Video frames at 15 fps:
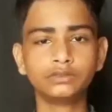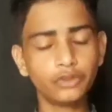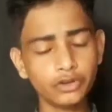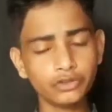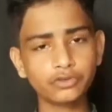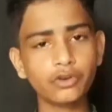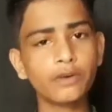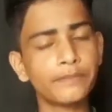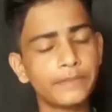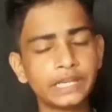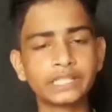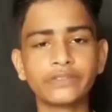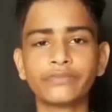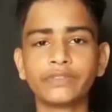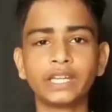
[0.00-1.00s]
दोस्तों मैं
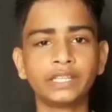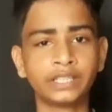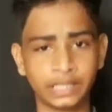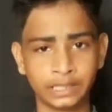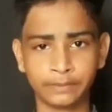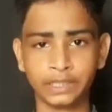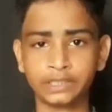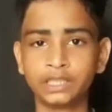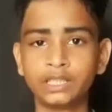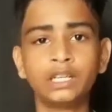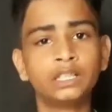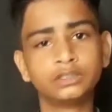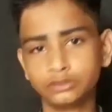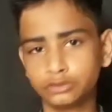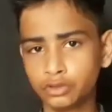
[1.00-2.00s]
सत्यन अहमद
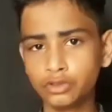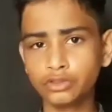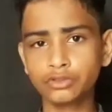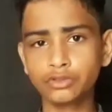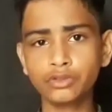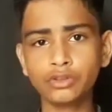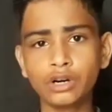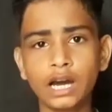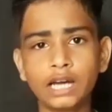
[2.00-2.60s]
दोस्तों